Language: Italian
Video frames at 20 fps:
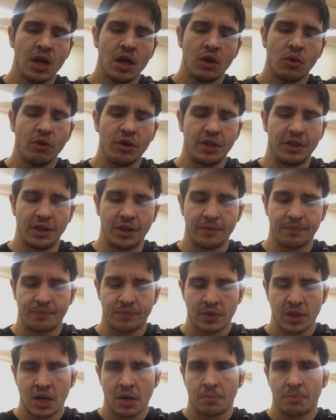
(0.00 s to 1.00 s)
Quindi
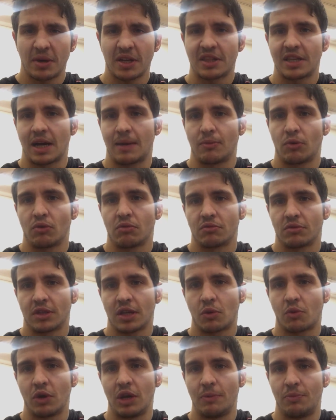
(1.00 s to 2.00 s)
partiamo
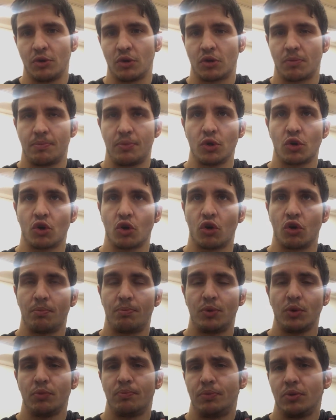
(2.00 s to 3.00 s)
da quelli più, più,
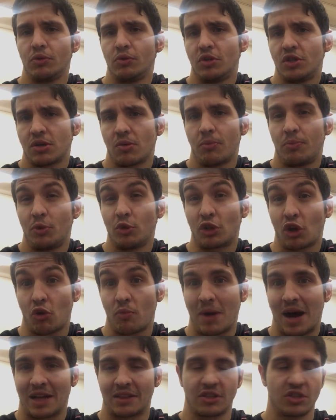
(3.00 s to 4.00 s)
più, più diciamo,
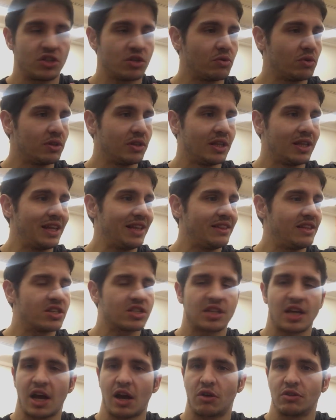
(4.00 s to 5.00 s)
traumatici, quindi il
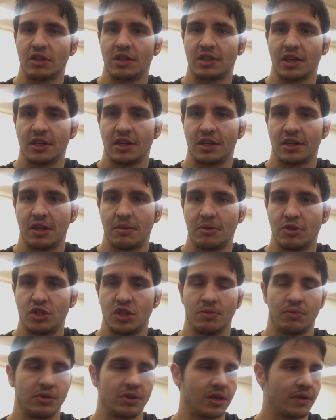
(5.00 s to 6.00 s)
distacco del tendine del
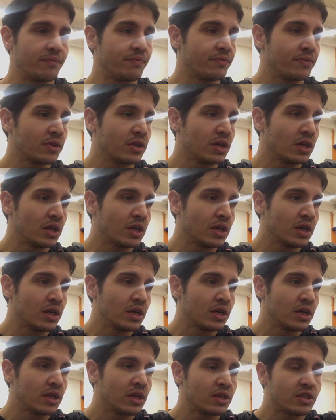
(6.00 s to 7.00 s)
bicipite.
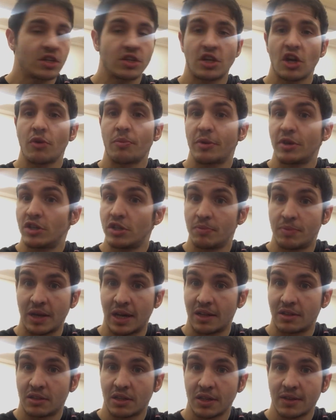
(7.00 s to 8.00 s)
Se sei un
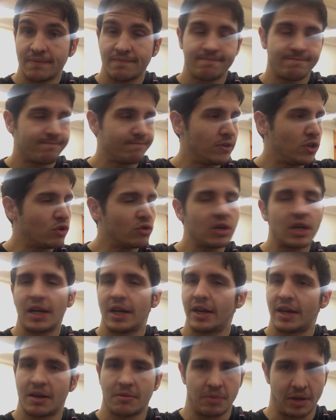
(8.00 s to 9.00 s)
principiante non
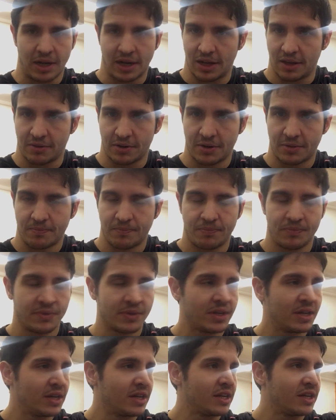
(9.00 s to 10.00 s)
allenare il back lever.
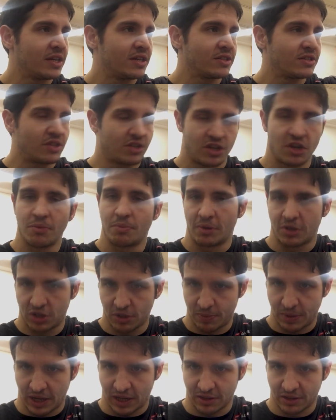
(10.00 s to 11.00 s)
Se sei un
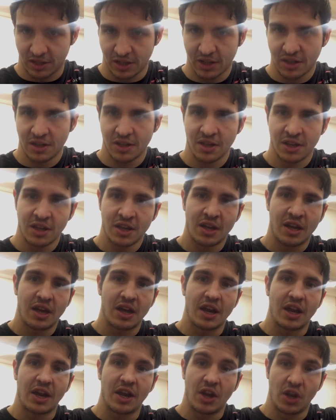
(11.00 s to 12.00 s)
principiante,
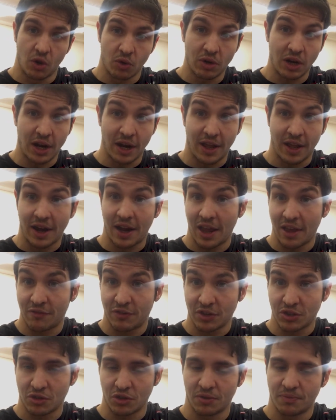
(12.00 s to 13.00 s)
non allenare
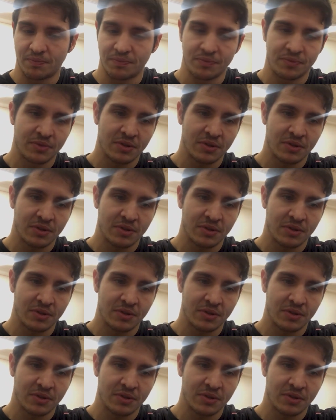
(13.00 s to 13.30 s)
l'efesto.